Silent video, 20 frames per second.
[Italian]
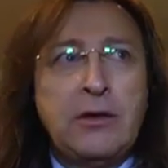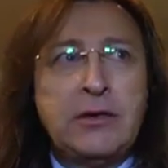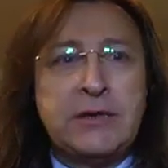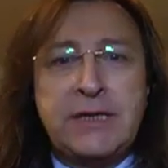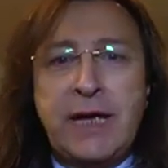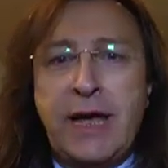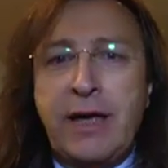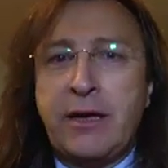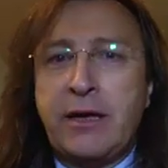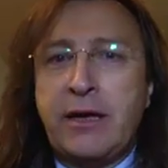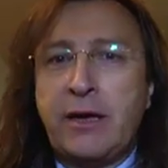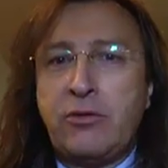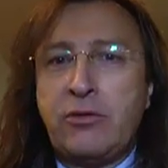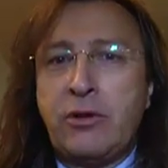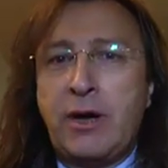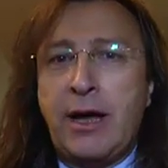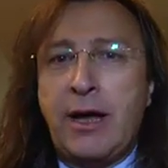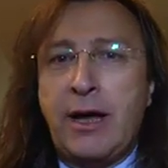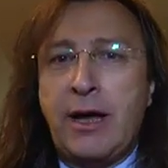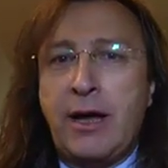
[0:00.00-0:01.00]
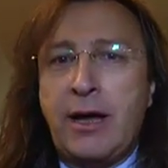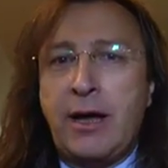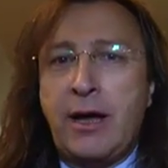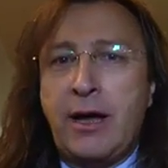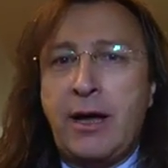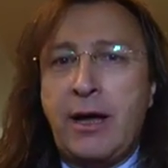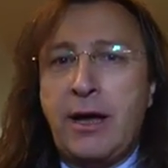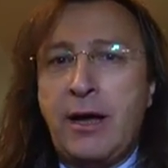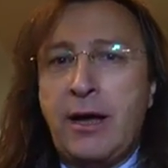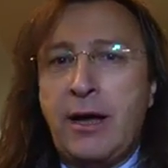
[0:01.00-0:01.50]
c'è anche
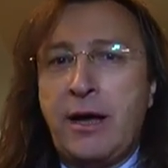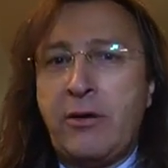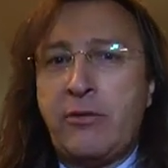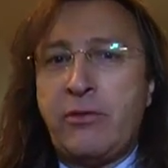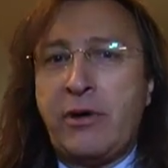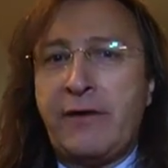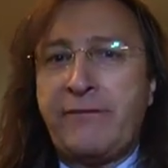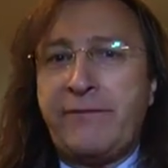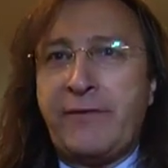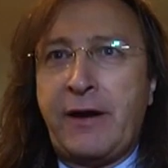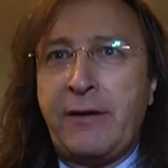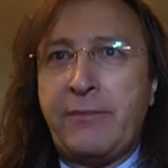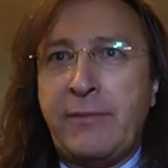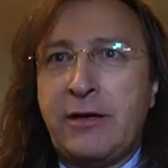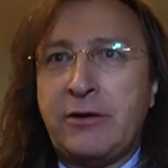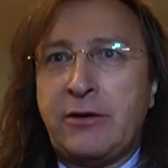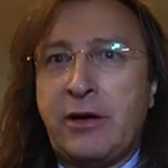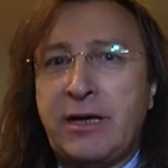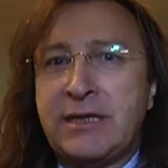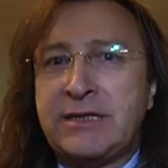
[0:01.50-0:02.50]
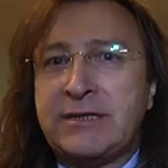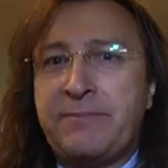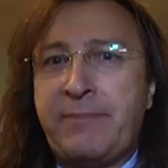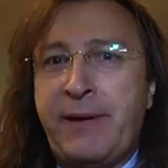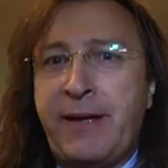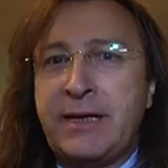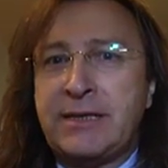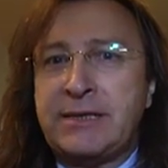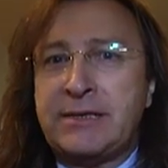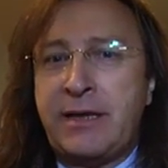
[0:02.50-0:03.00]
una, un riferimento alle
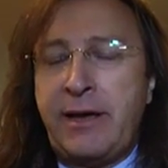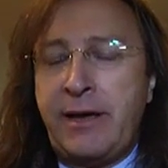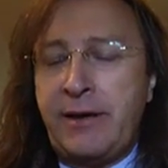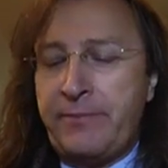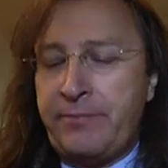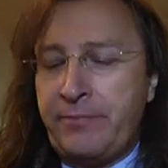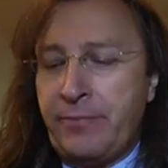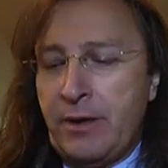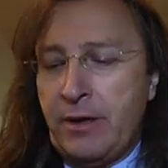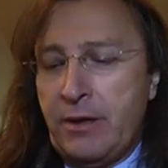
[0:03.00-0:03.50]
spezie,